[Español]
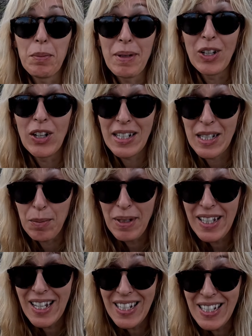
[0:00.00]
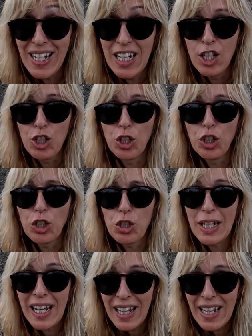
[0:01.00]
Primero, las semillas son
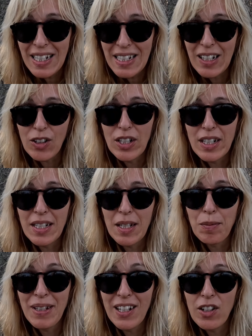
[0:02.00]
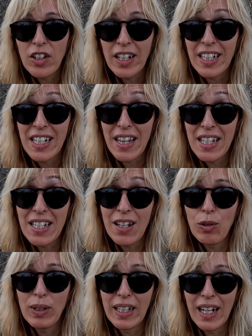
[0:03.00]
tostadas y con esas semillas lo que se hace es
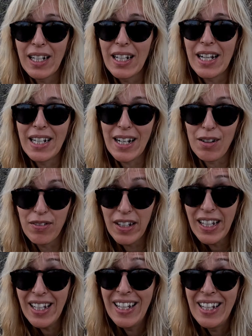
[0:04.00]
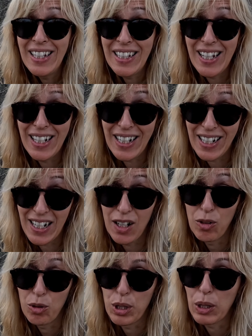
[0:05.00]
adulterar el café y el
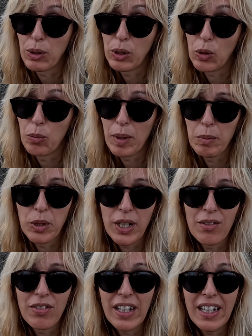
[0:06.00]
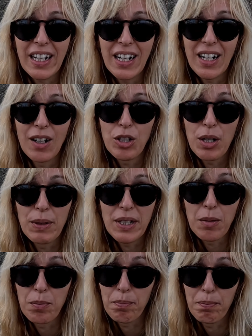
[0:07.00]
cacao. O sea, cuando compramos café y cacao,
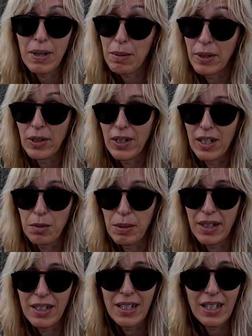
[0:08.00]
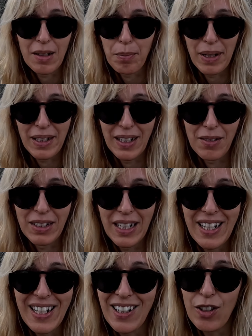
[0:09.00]
sabéis que la mayoría de las veces eh,
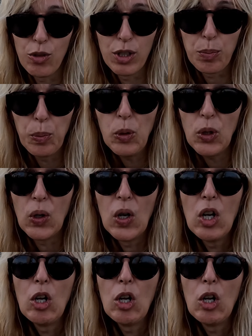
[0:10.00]
prácticamente no es puro.